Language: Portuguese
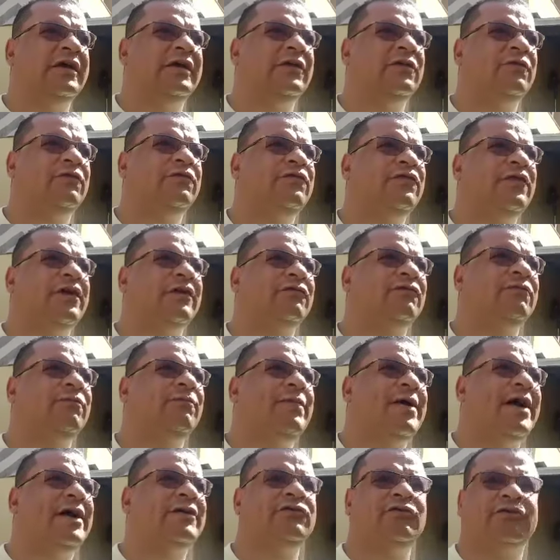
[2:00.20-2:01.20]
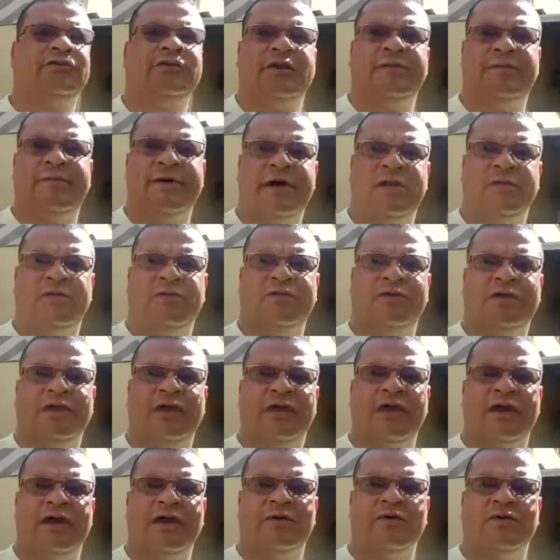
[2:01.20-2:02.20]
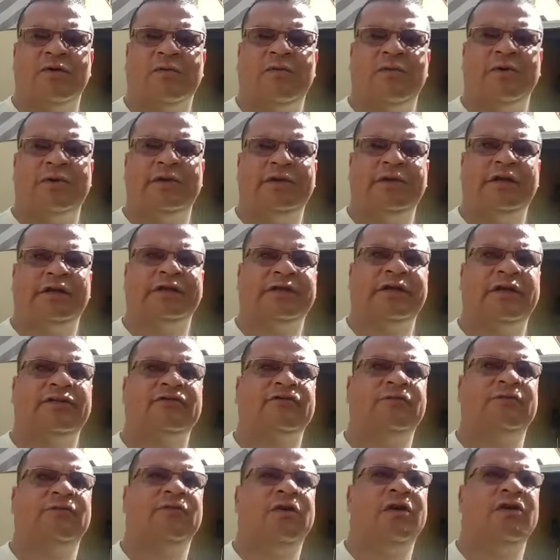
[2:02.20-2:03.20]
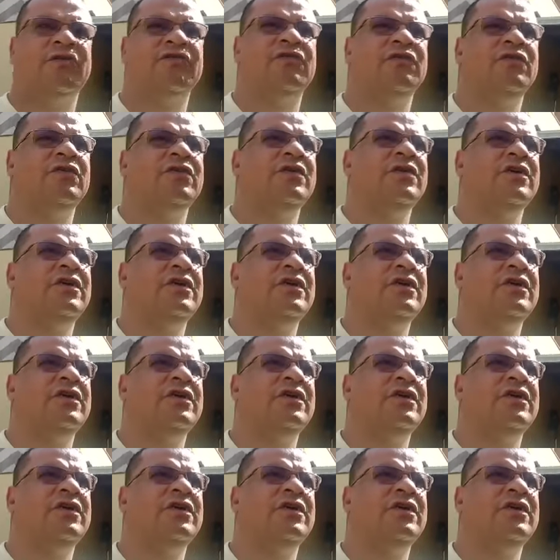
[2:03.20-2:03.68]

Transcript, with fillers: eu faço parte, do trabalho, que é a companhia Tático Móvel,